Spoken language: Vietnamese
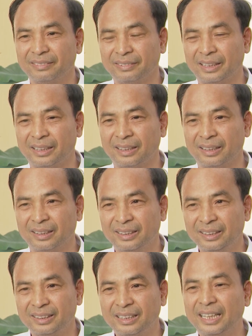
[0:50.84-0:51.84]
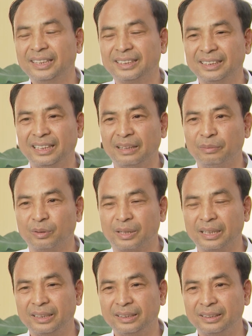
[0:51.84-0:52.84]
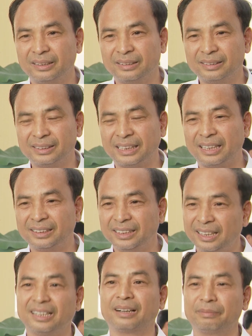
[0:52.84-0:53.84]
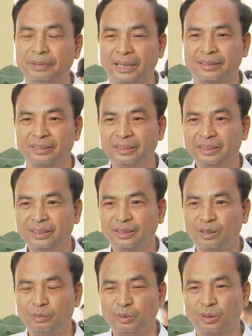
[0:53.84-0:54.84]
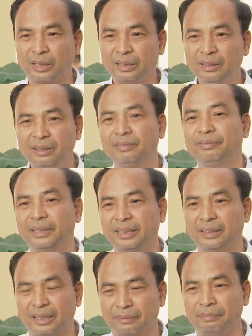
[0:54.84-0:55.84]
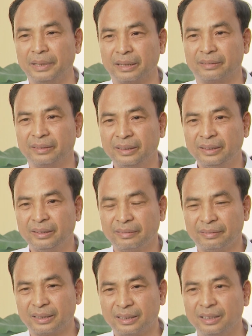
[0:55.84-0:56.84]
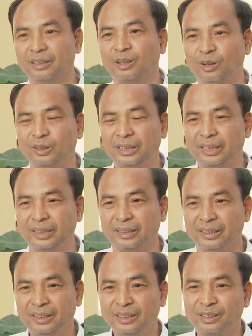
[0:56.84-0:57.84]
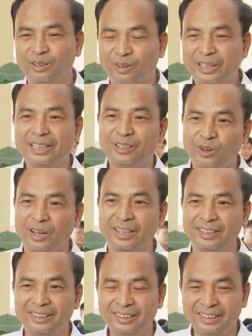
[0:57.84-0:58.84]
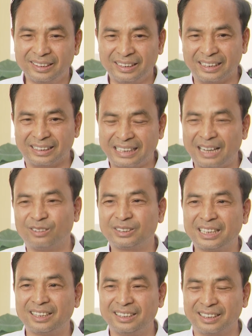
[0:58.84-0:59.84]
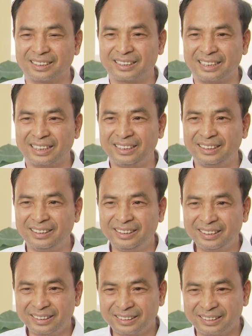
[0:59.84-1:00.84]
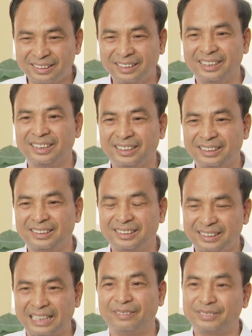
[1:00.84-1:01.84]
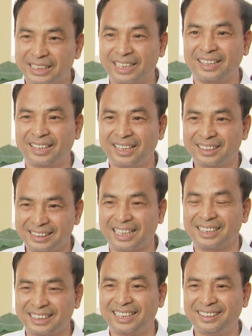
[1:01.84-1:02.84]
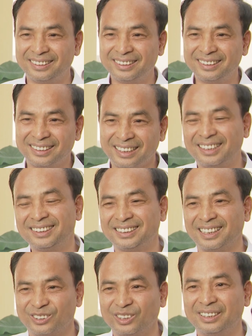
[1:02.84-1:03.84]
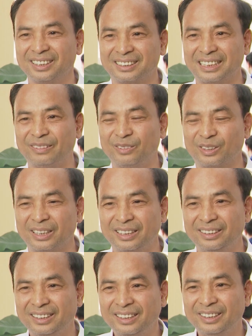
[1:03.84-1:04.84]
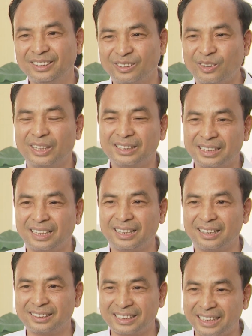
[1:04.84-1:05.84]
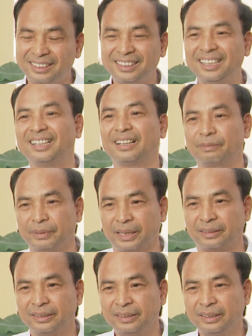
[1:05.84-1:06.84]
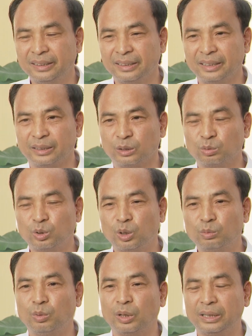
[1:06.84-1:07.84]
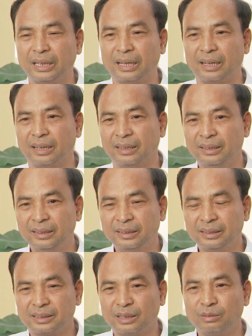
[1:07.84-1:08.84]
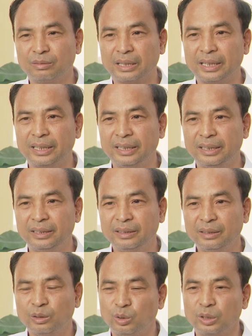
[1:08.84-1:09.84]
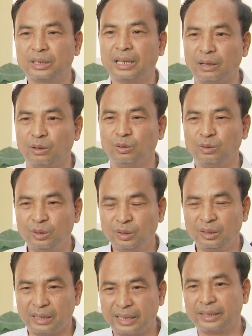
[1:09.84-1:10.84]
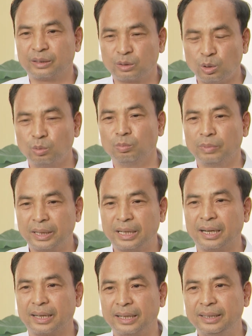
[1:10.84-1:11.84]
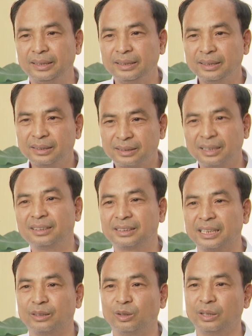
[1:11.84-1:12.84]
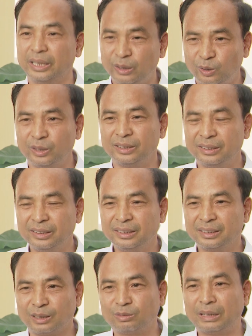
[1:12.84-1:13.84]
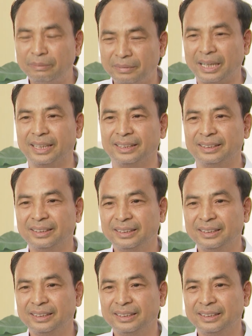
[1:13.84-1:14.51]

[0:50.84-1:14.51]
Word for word: và đây chính là một cái sen rất là đặc biệt, có một cái hương vị đặc biệt, và từ đó thì có cái nòi để tạo ra được cái người làm trà sen đã sản xuất được ra một cái loại trà sen rất là đặc biệt. Thì chúng tôi muốn là trong cái hội thảo này cùng với cả cái chương trình của lễ hội trong 5 ngày